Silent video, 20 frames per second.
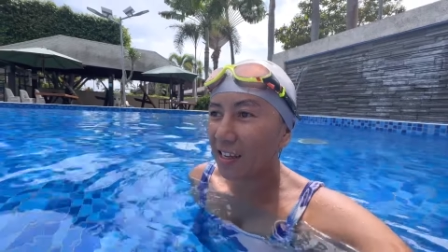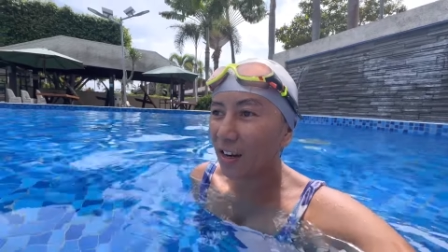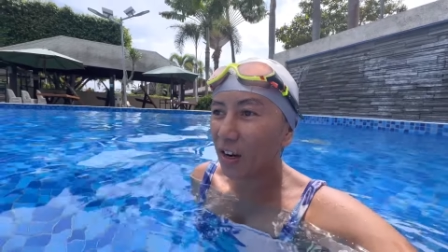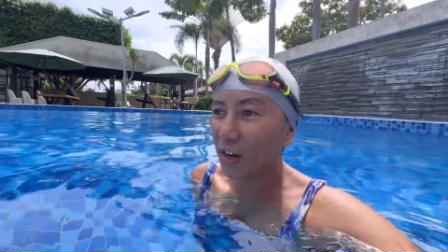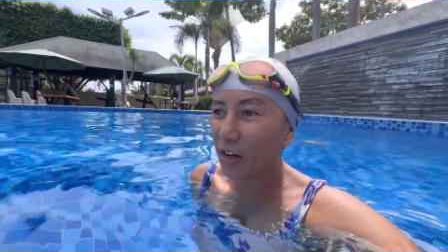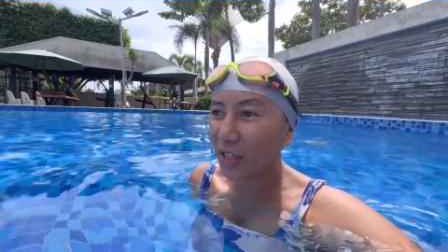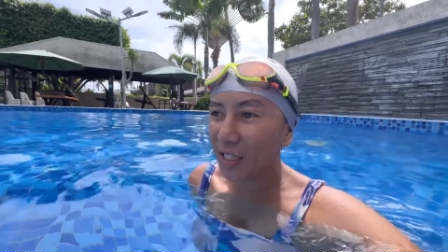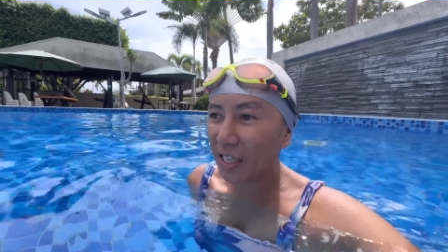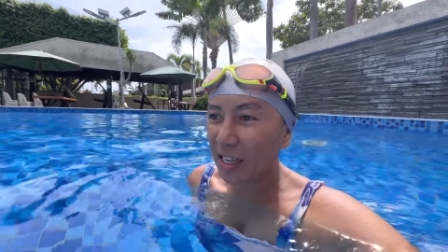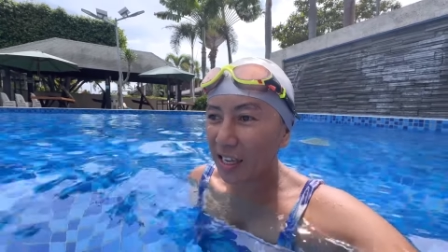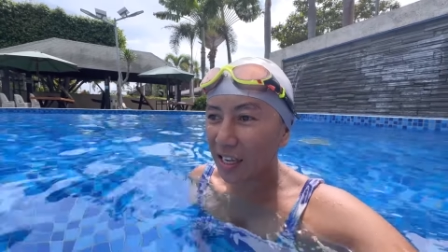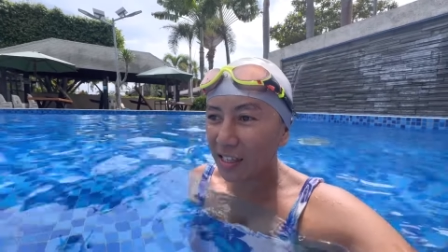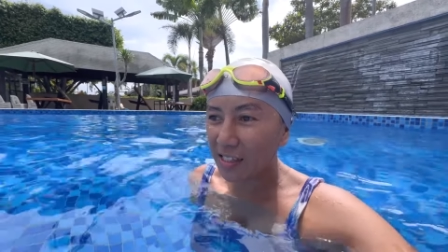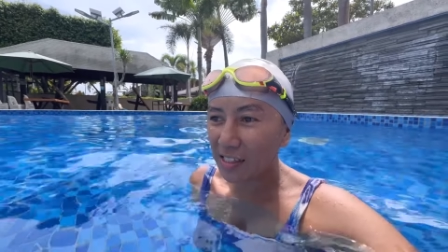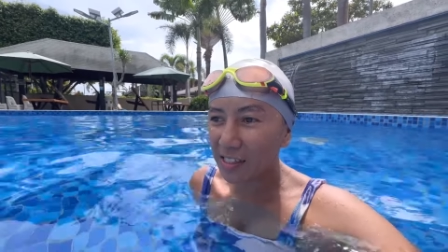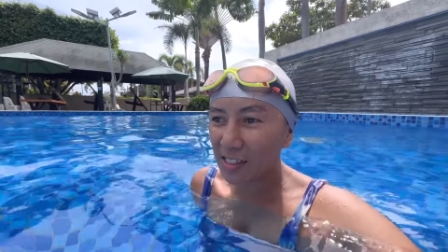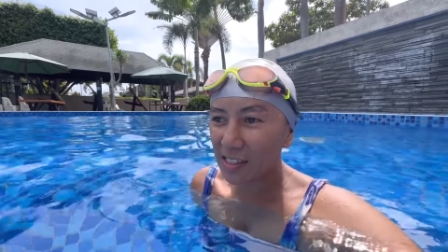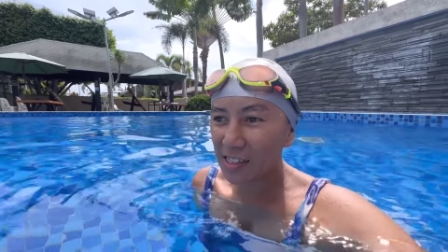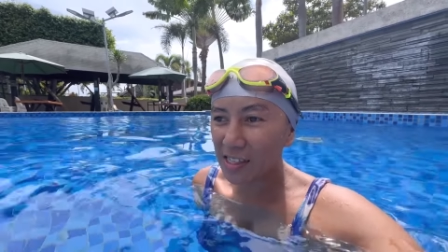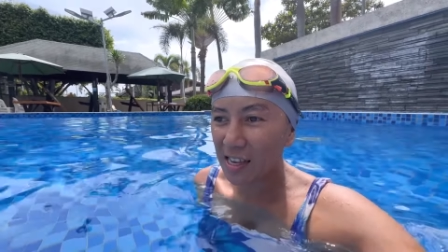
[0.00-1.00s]
on his
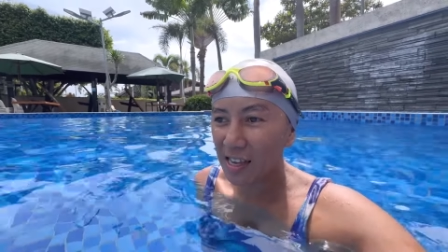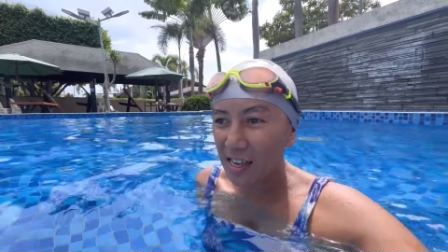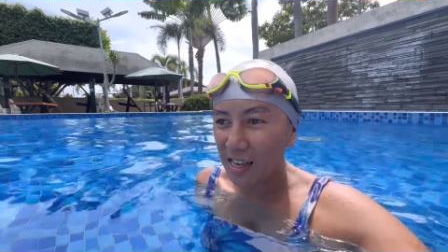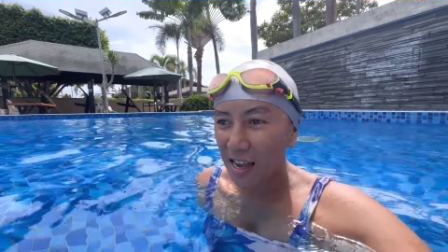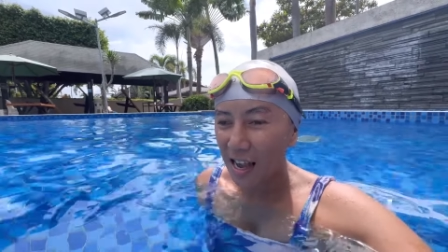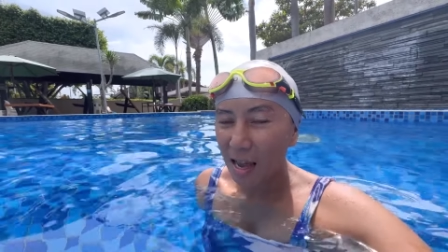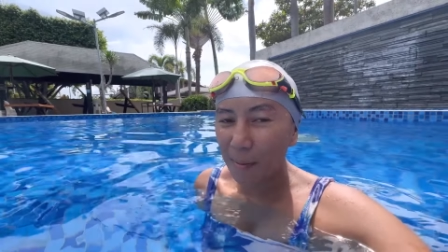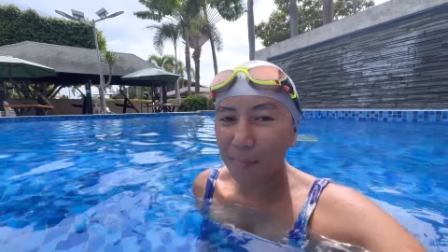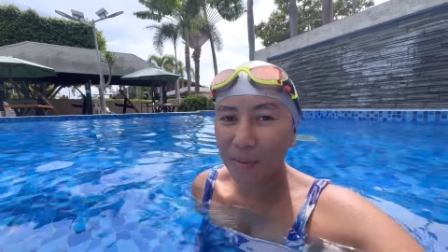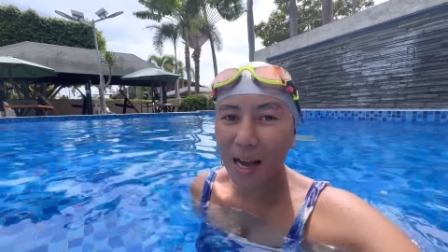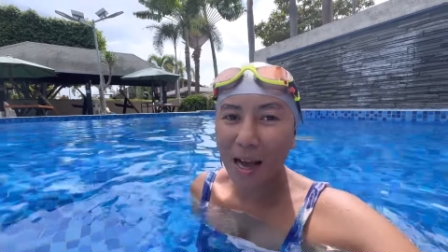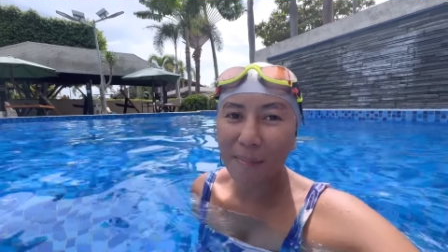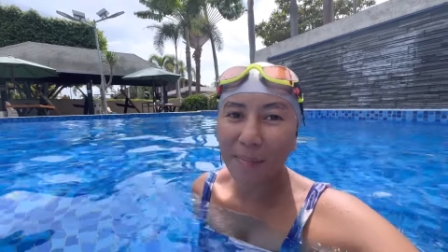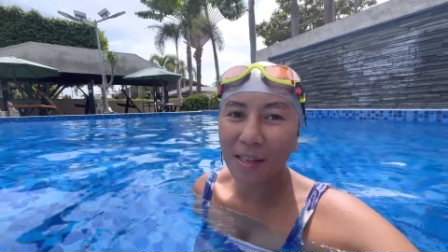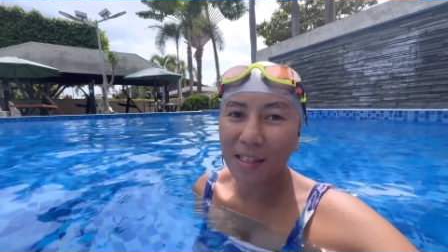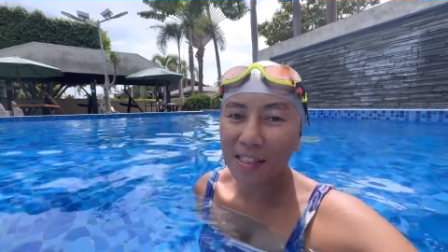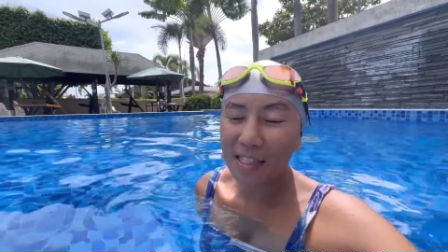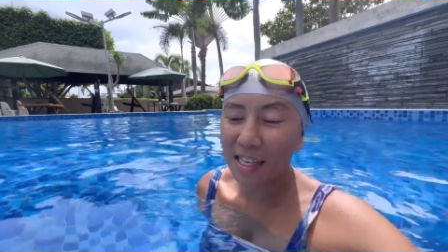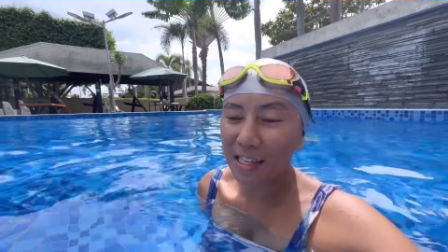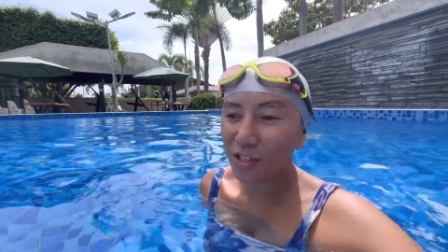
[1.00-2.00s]

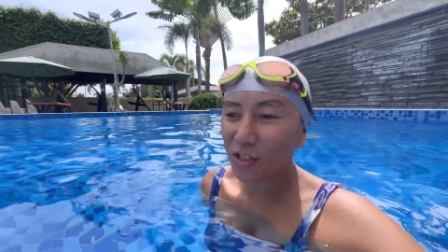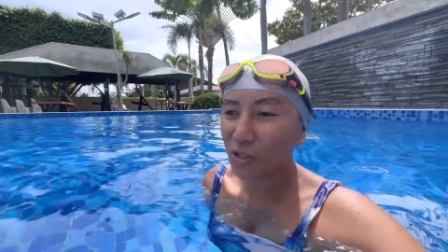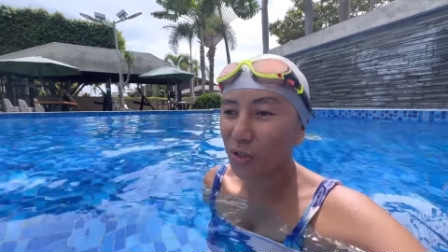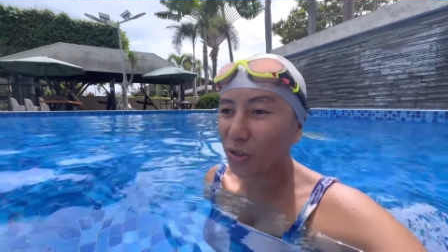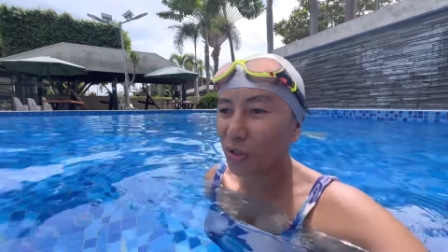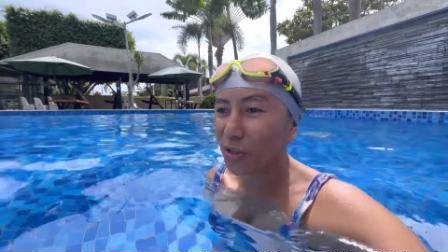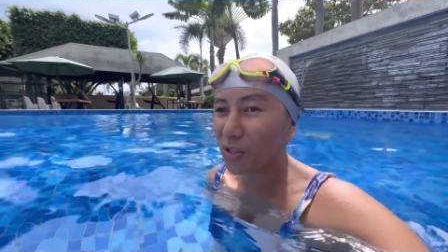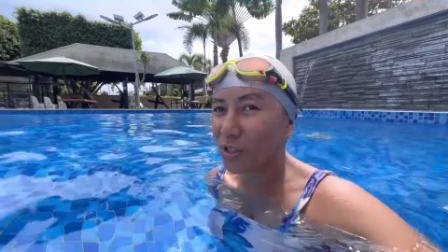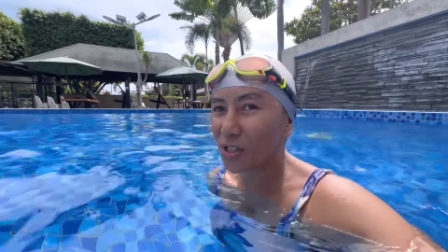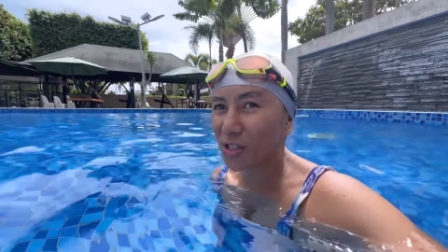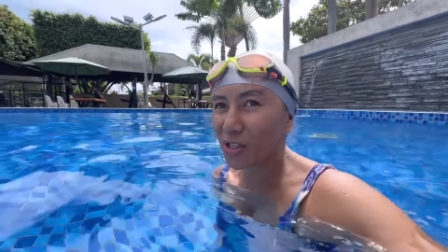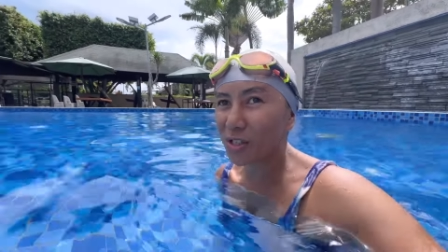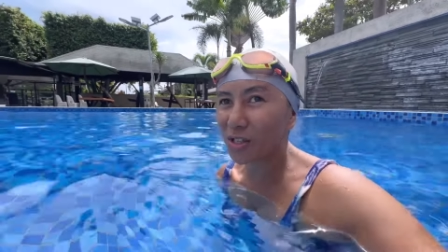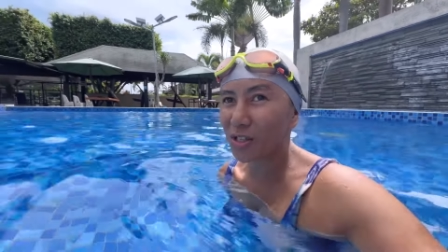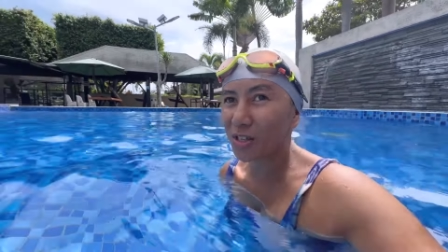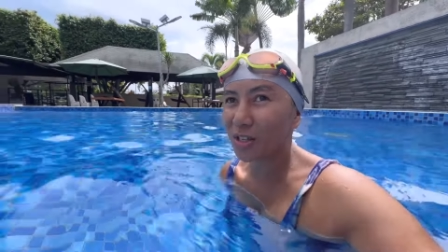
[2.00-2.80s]
upcoming sessions.